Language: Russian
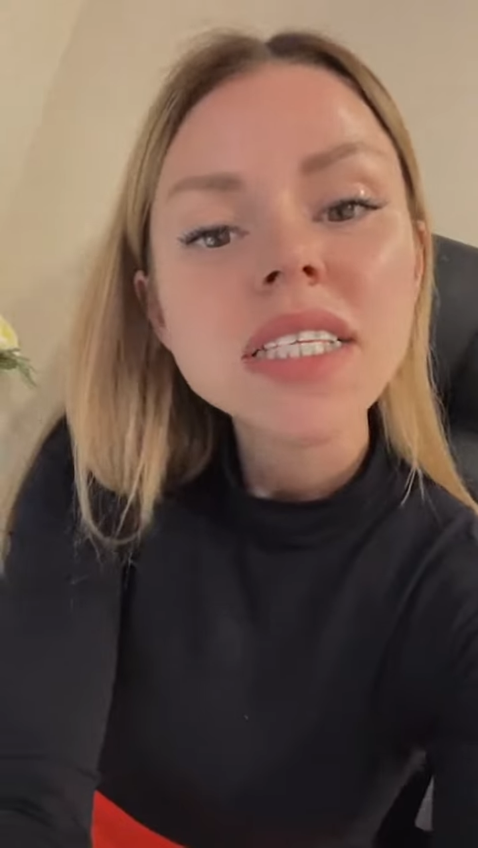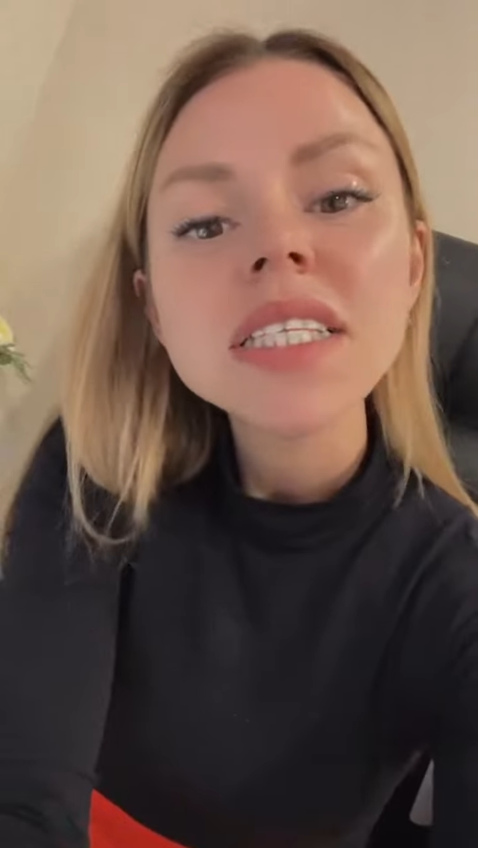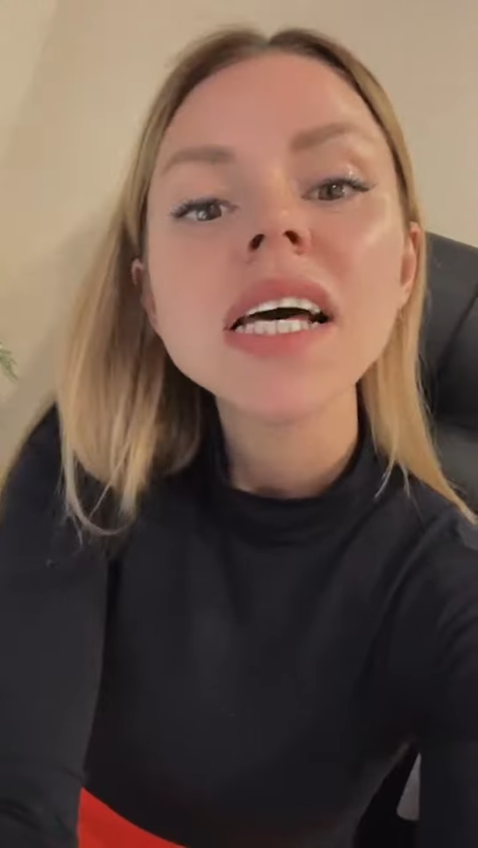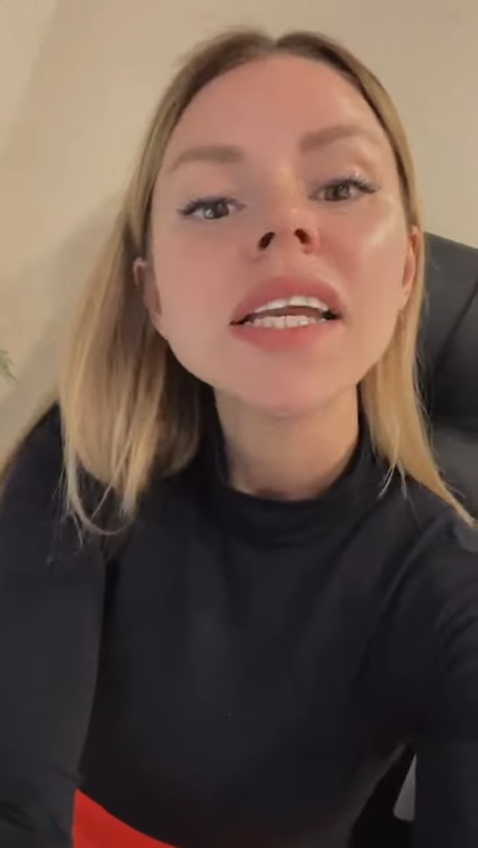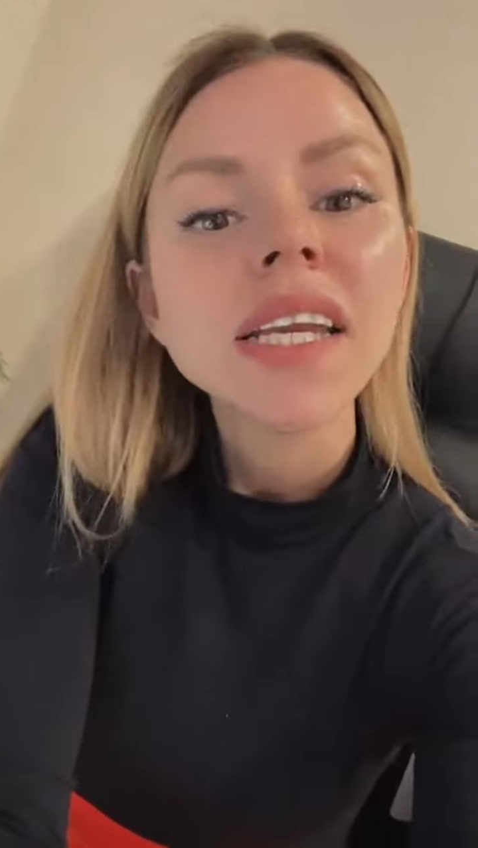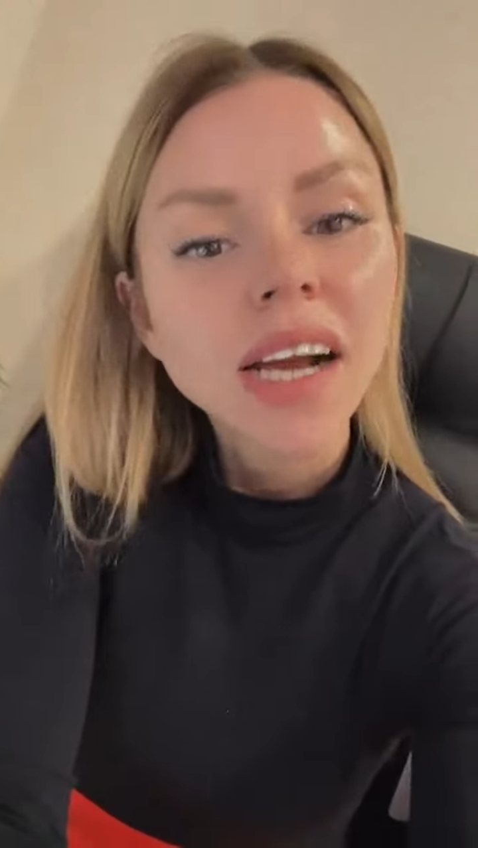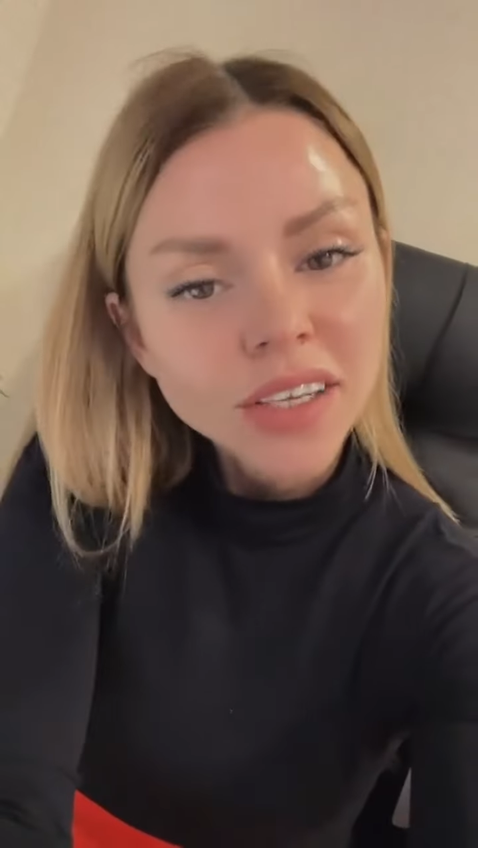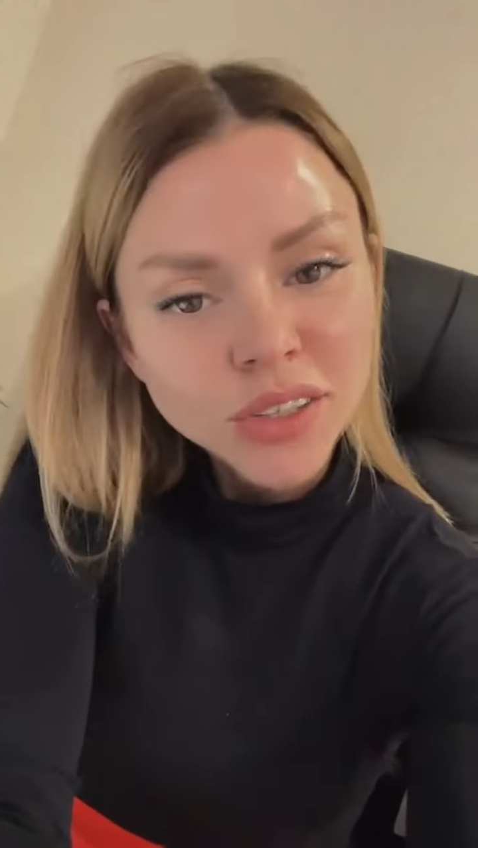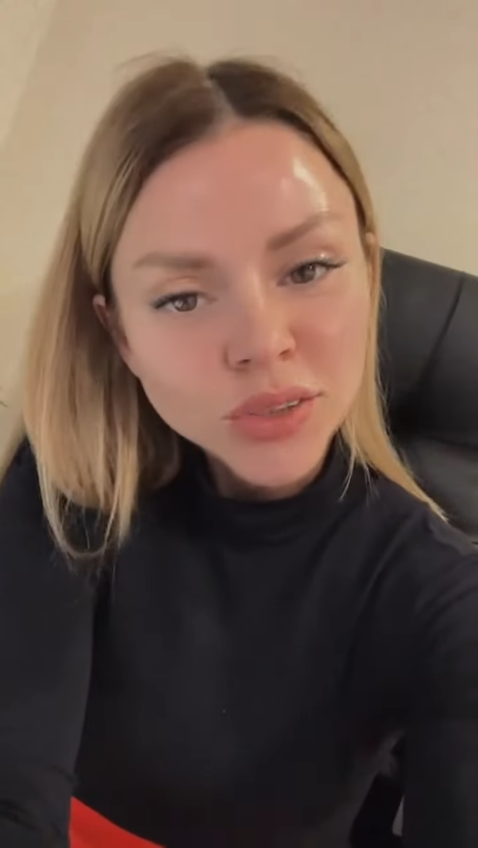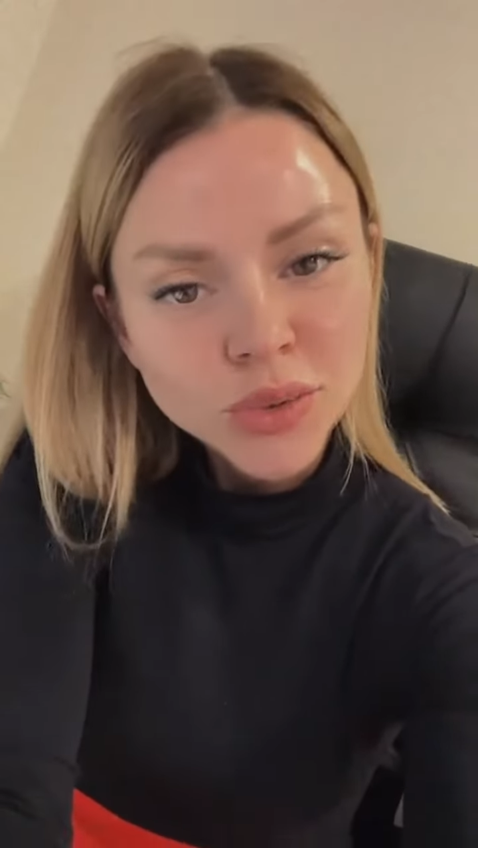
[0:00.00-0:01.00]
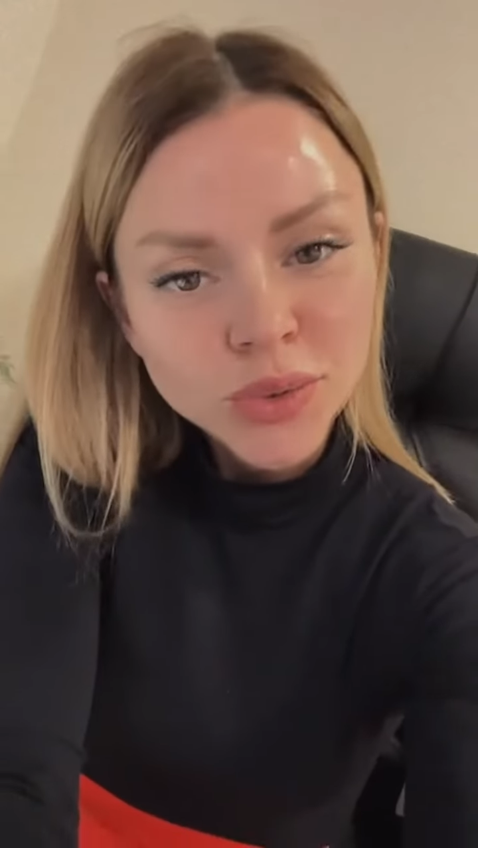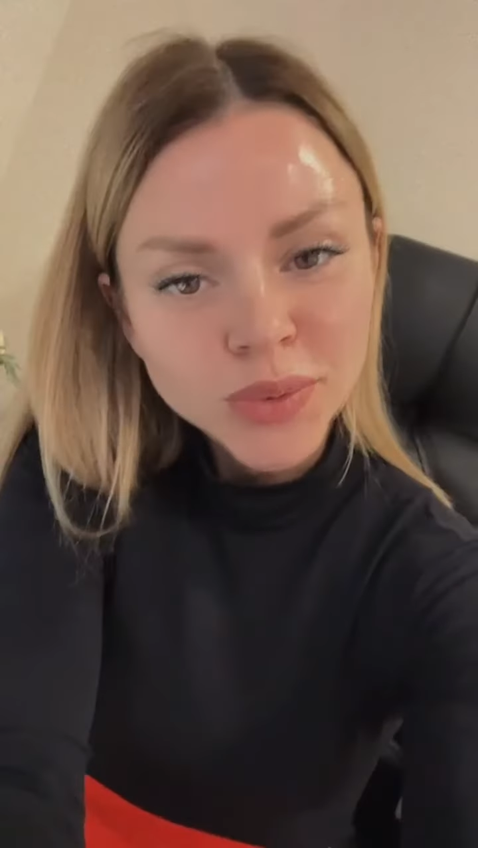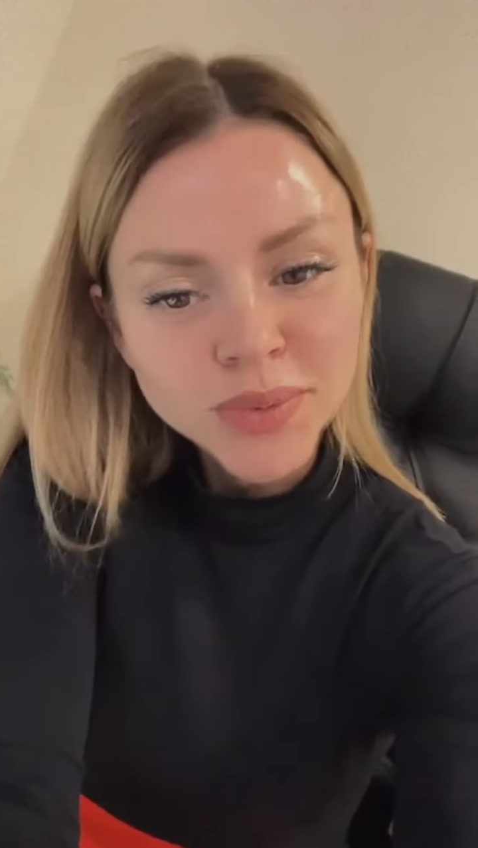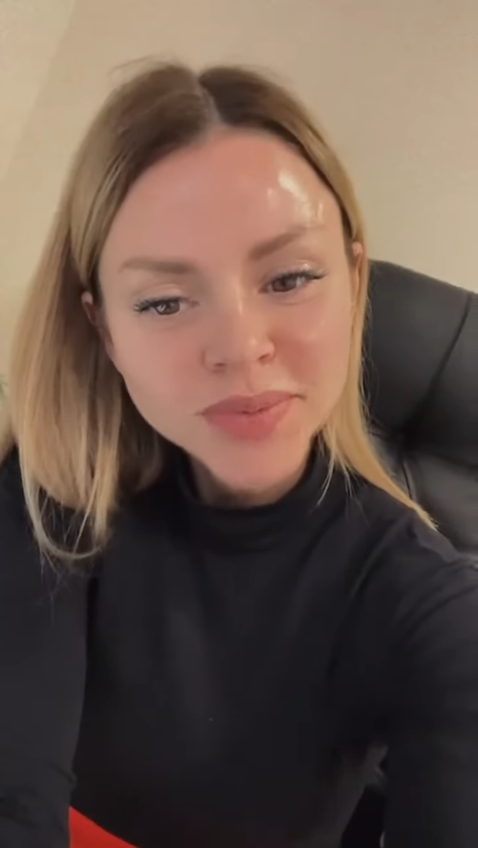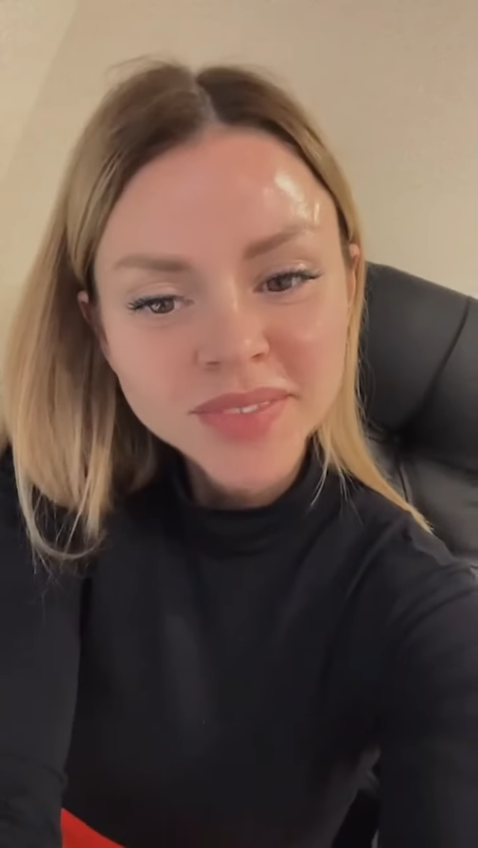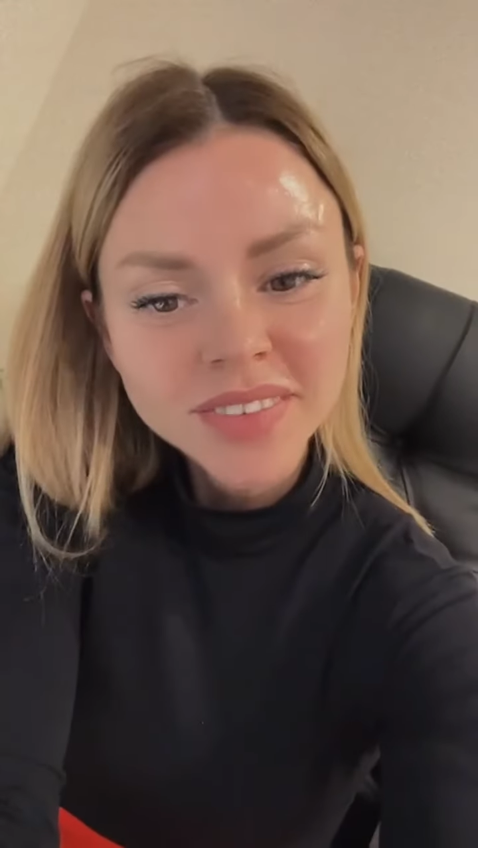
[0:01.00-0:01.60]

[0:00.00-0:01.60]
на зарядку.